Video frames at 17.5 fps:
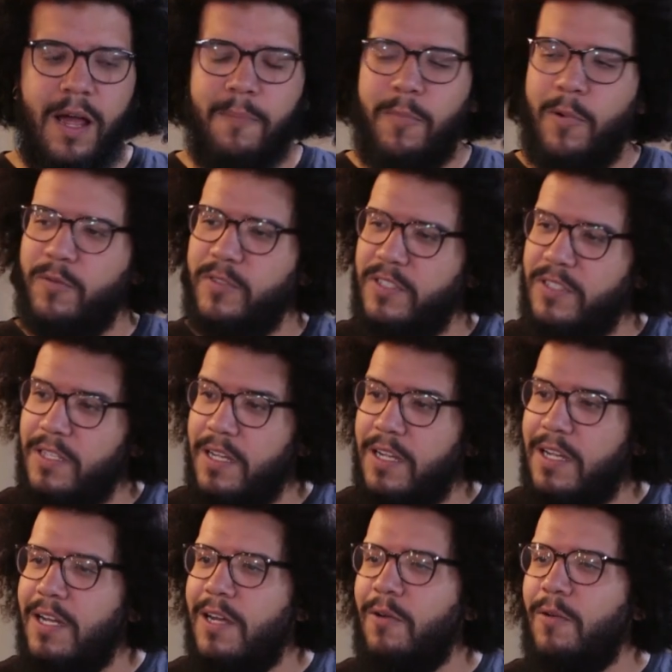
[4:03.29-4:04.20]
a
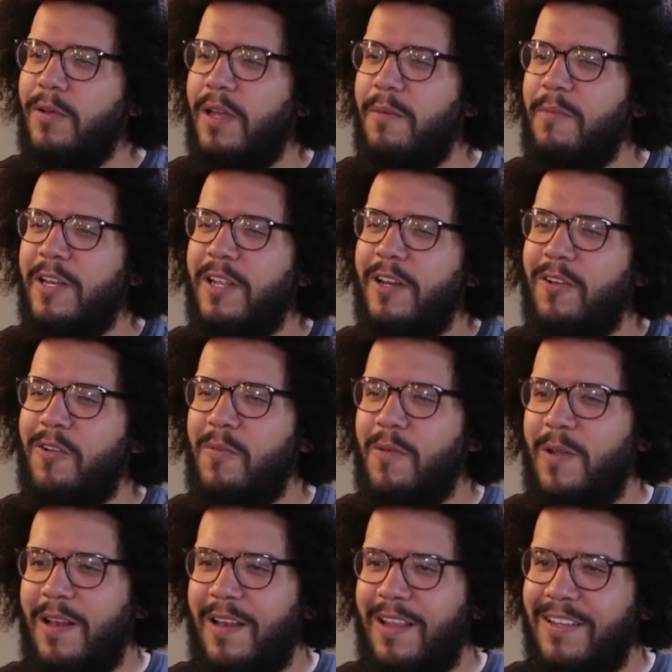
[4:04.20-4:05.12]
profissão e a maneira
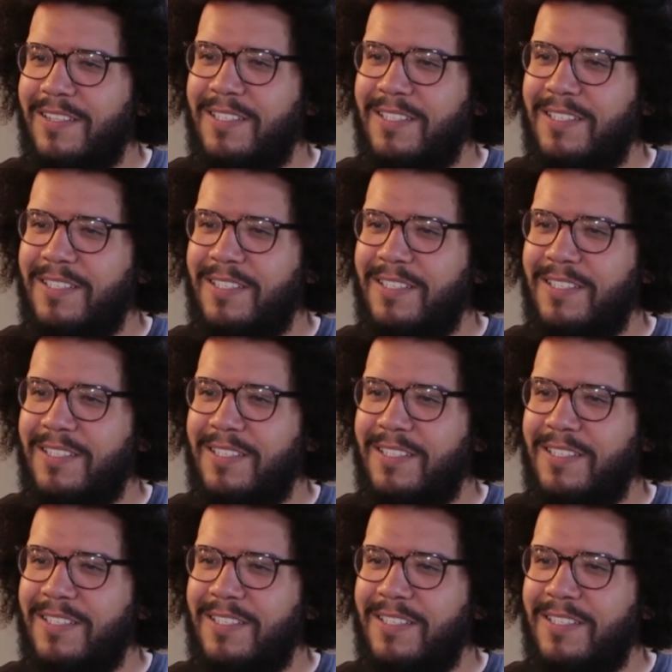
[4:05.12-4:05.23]
como ela,